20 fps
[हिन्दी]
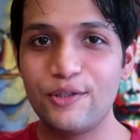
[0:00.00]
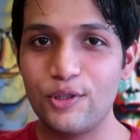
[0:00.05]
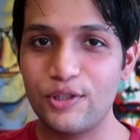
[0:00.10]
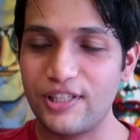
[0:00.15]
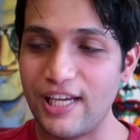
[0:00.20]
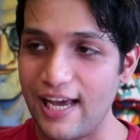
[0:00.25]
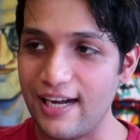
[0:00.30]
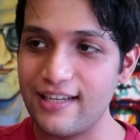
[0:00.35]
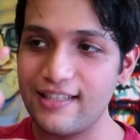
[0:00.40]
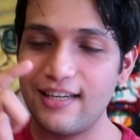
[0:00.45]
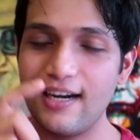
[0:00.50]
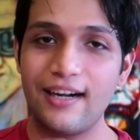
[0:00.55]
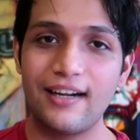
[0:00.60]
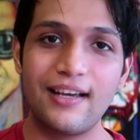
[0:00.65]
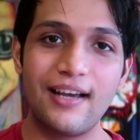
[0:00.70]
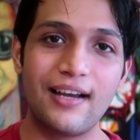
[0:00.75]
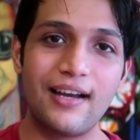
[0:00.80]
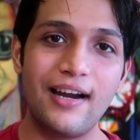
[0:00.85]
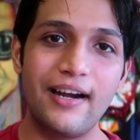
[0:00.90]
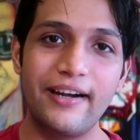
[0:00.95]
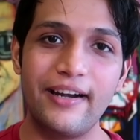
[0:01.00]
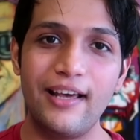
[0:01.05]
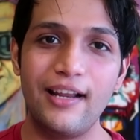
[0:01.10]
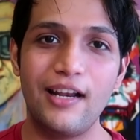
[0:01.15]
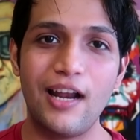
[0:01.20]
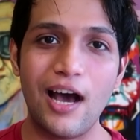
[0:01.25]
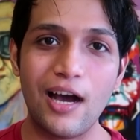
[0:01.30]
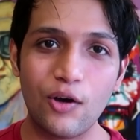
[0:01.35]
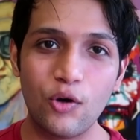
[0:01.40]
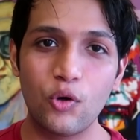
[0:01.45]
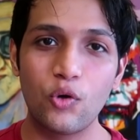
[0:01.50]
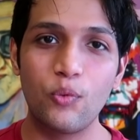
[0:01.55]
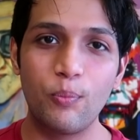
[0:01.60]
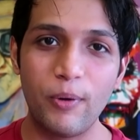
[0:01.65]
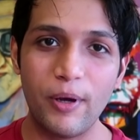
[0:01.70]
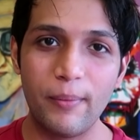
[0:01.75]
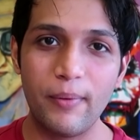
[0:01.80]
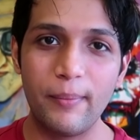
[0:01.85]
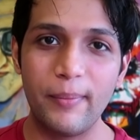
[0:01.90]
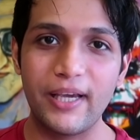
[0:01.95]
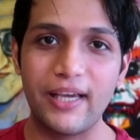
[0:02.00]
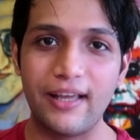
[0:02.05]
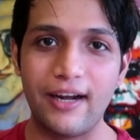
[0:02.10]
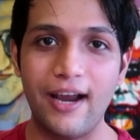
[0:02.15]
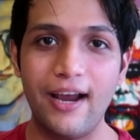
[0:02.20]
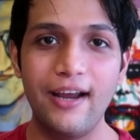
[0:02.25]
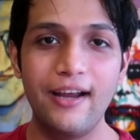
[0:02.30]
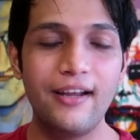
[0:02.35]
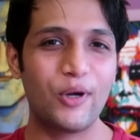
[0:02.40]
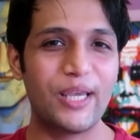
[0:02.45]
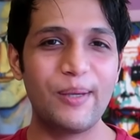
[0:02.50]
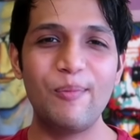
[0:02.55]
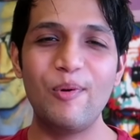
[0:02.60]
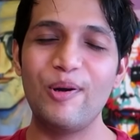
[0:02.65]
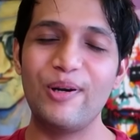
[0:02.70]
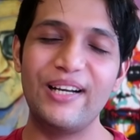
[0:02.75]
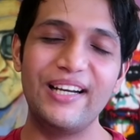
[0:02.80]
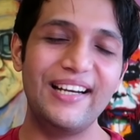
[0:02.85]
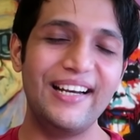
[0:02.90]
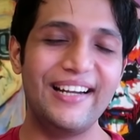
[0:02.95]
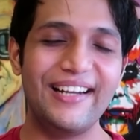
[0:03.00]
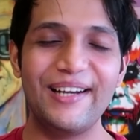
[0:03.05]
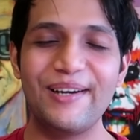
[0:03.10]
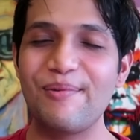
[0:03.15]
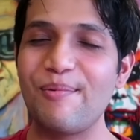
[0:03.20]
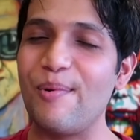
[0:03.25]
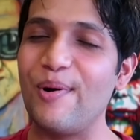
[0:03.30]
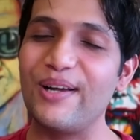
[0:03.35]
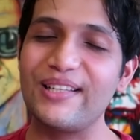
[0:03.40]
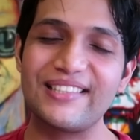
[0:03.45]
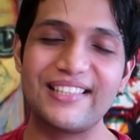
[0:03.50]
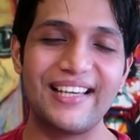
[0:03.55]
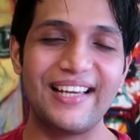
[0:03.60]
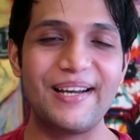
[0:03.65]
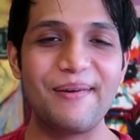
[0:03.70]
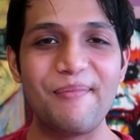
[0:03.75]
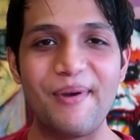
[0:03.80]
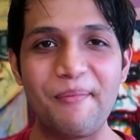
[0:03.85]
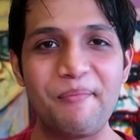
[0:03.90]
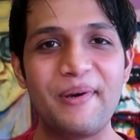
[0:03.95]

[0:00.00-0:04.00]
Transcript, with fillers: जो चारी जार्ड का कार्ड है लाखों रुपए में बिक रहा है पोकीमोन रिलेटेड बहुत सारे